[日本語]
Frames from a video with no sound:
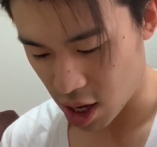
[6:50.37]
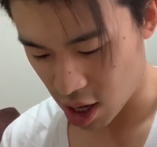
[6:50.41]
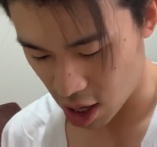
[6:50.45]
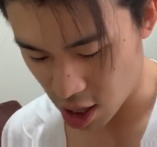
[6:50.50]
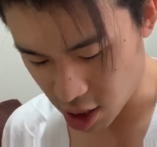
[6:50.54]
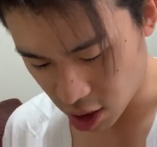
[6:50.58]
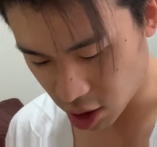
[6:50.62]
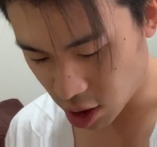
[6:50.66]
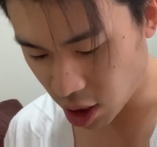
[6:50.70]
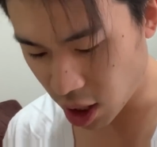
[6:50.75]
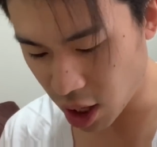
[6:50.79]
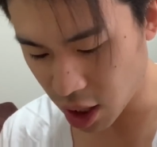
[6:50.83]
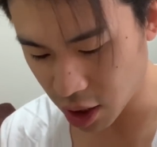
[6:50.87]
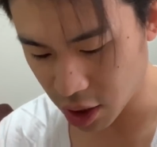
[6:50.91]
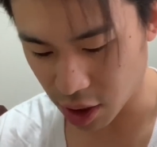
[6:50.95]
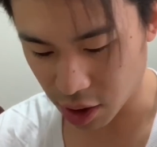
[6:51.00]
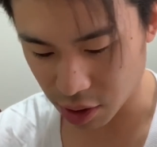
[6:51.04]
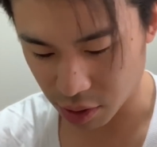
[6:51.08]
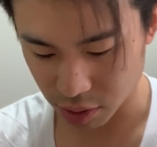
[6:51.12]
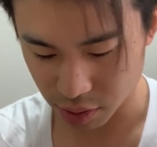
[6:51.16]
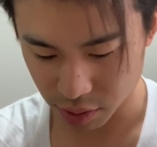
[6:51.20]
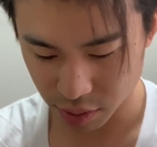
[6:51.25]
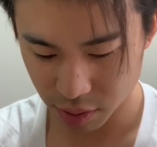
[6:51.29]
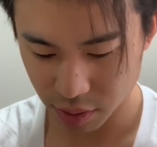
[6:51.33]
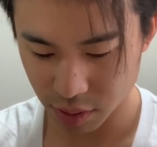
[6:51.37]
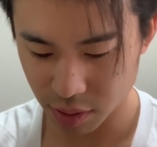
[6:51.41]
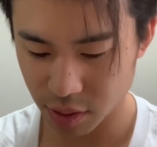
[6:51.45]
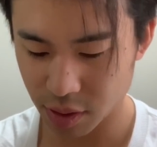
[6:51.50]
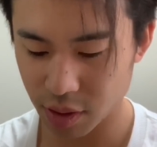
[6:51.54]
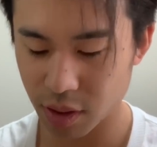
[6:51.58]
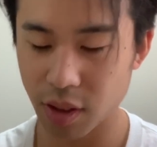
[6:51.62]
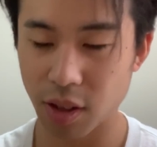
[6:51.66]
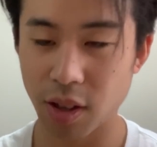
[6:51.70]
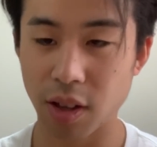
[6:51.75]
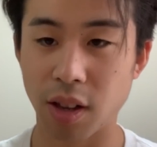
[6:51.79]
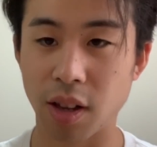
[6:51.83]
エターナル。
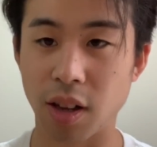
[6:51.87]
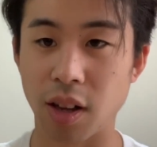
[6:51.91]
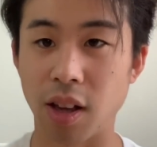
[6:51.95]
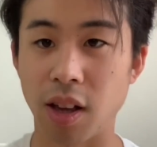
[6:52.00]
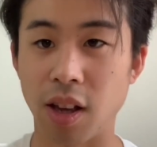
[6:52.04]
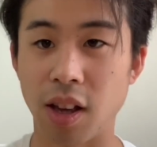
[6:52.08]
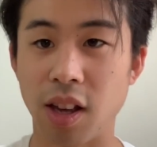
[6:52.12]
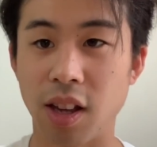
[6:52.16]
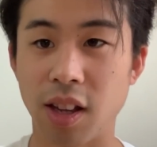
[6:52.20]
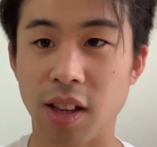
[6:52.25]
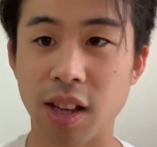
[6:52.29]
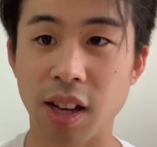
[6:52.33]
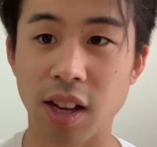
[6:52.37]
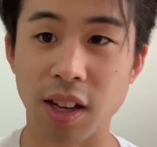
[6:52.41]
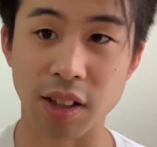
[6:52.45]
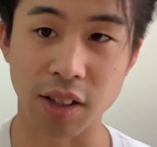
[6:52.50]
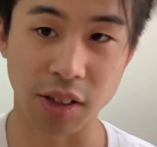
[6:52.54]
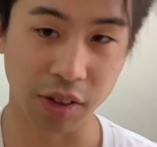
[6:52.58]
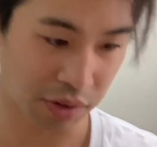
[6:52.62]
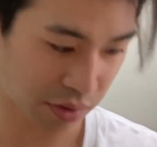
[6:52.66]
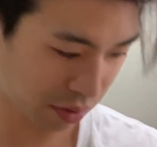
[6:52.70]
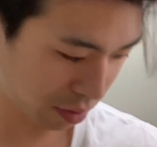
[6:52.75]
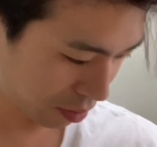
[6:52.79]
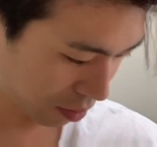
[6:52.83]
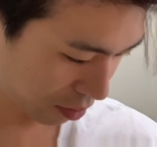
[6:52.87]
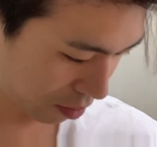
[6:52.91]
エターナル。